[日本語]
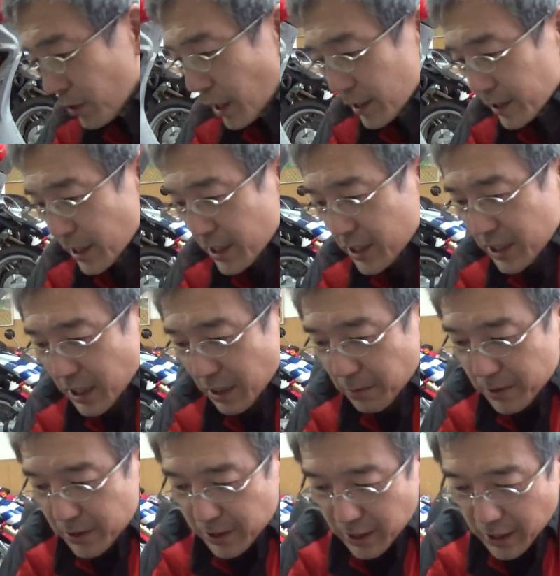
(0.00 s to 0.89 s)
焦っちゃ
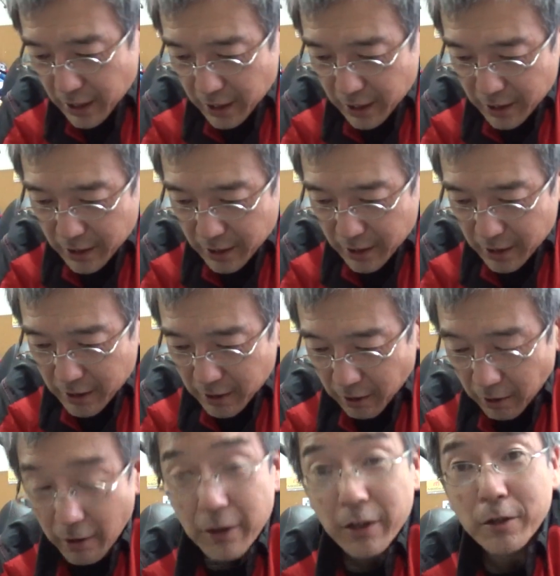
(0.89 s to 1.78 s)
いますね
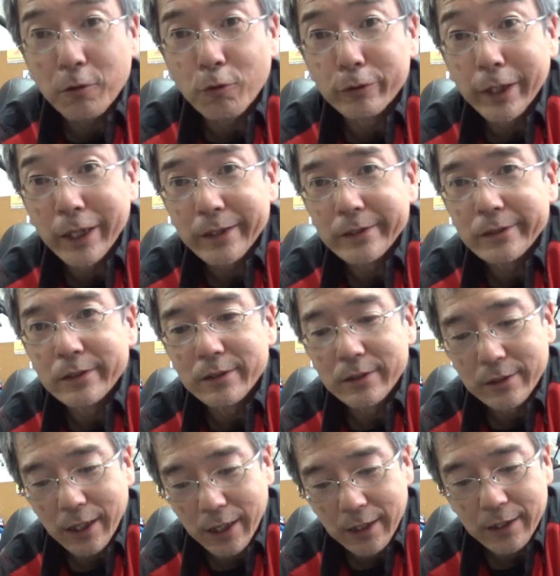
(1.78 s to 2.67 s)
あれ来ない
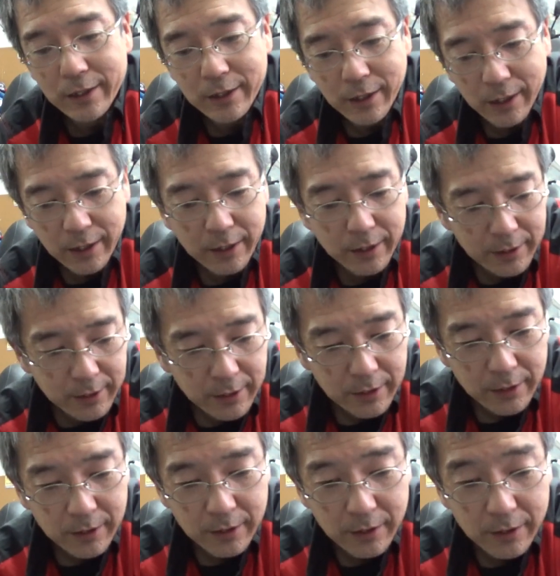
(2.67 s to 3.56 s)
てねはい、
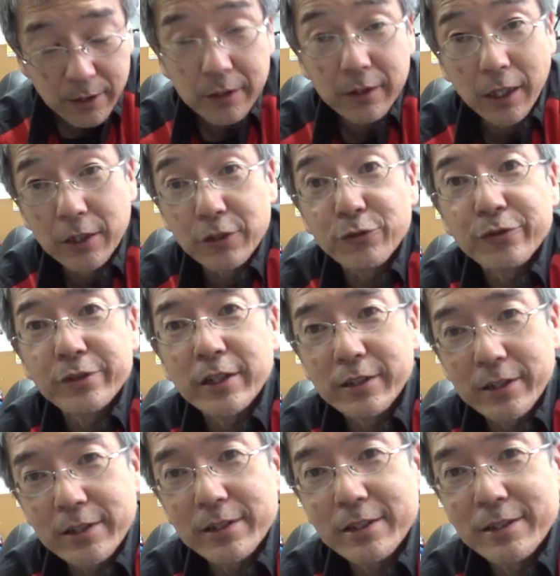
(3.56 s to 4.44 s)
えー、何ぞさ
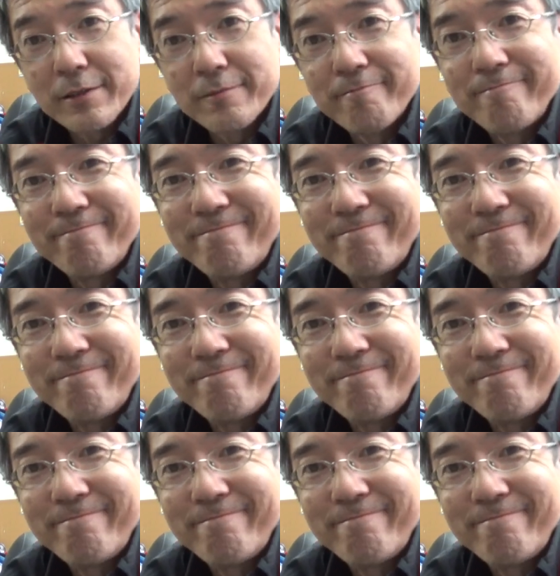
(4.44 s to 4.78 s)
んです